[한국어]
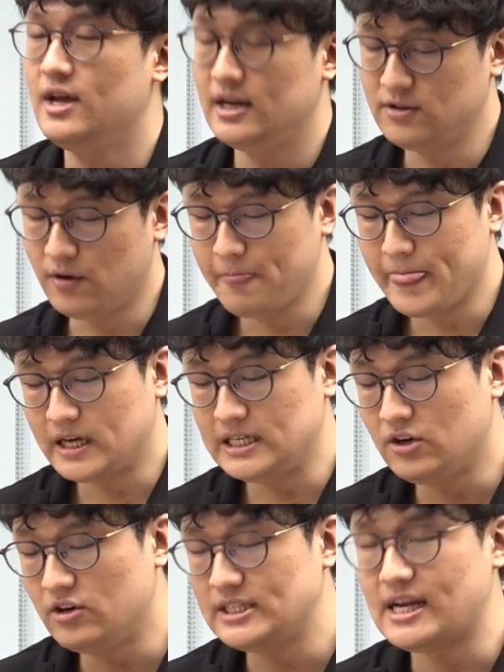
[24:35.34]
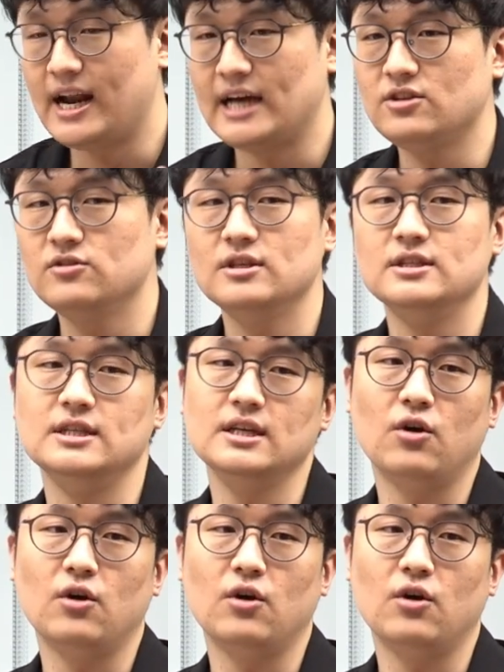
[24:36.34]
그래서 그거를 잘 하셨는지